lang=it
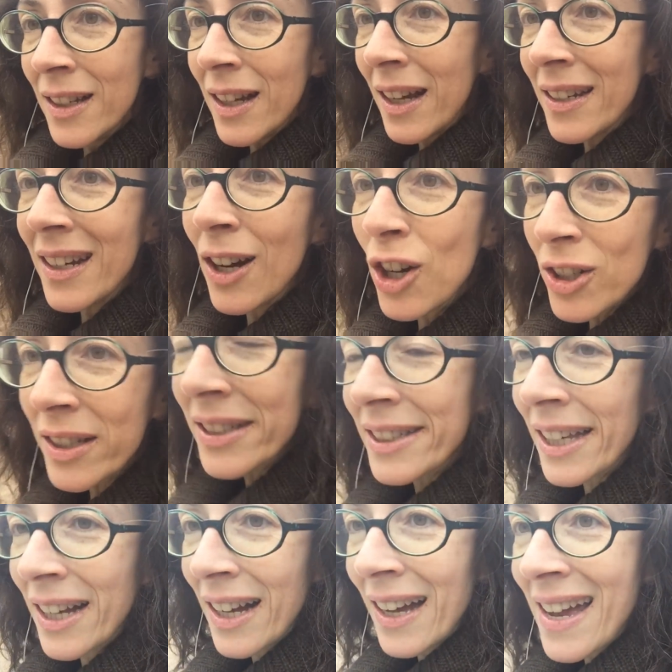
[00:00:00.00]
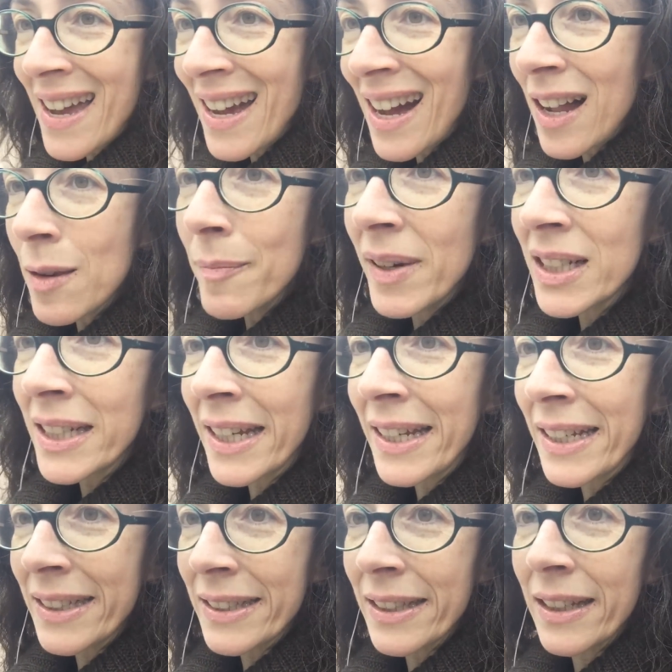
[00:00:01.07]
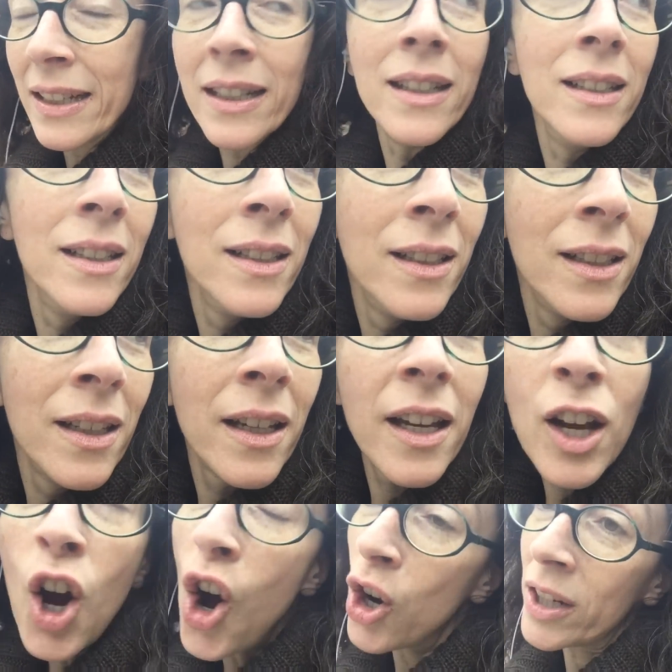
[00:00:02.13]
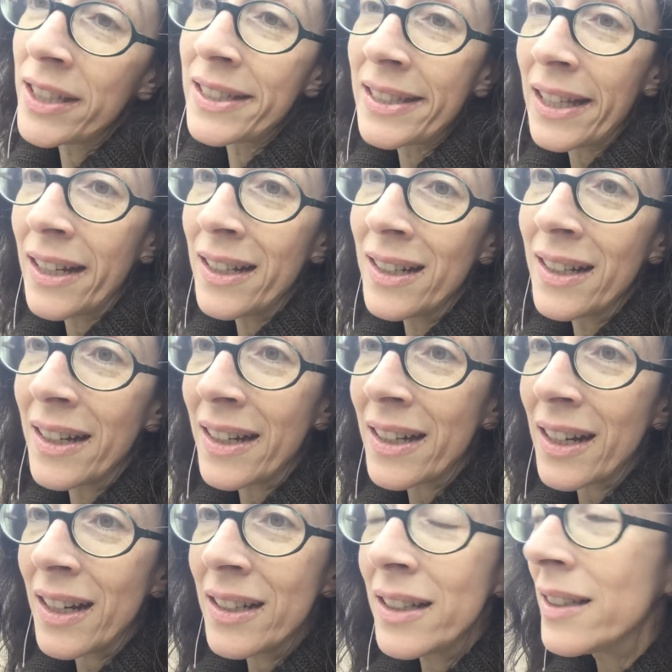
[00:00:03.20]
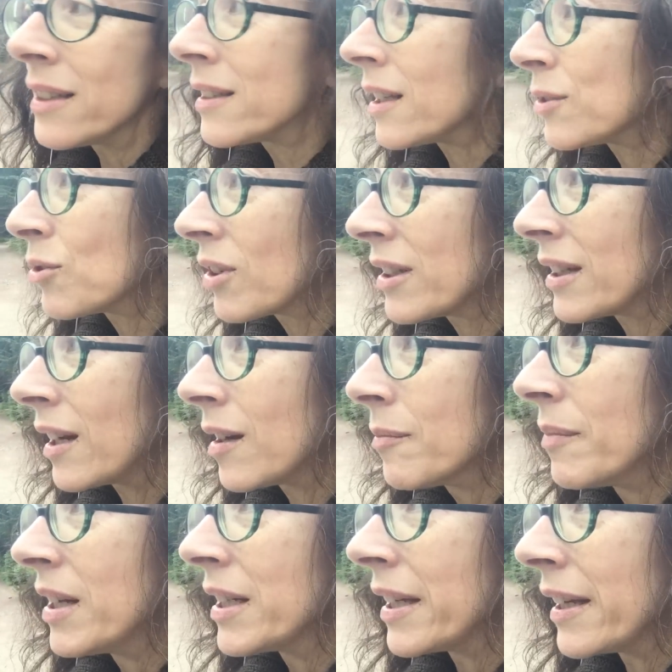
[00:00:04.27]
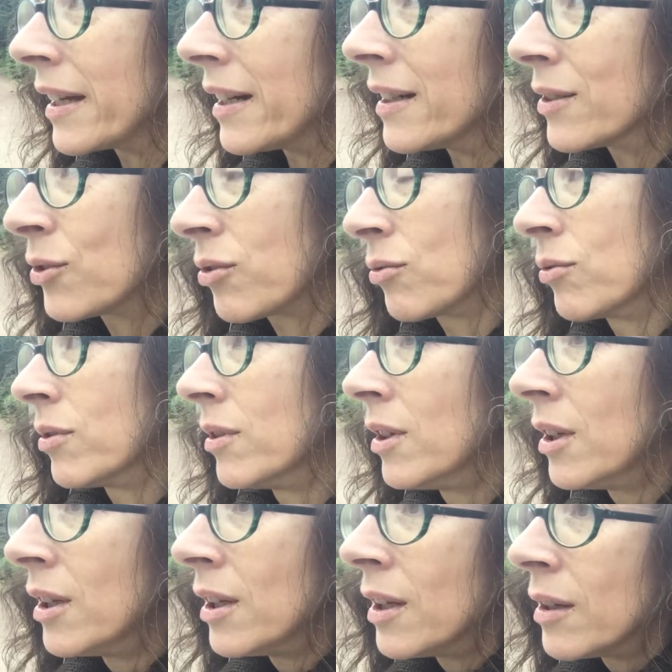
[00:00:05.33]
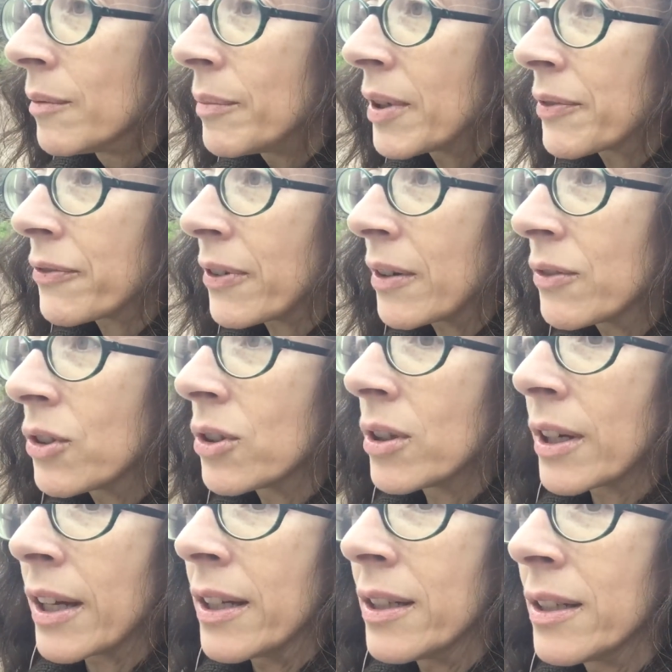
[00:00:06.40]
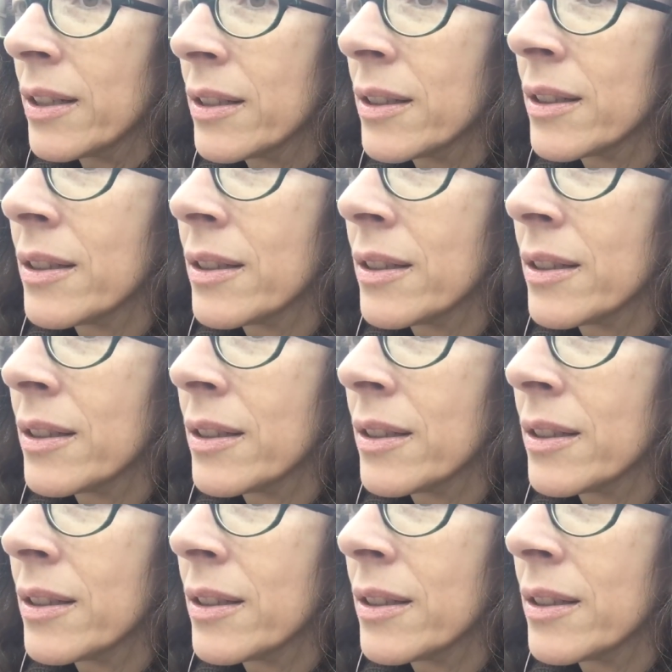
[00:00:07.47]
Anoxa è albanese e Oxa era il dittatore dell'Albania, su, per favore.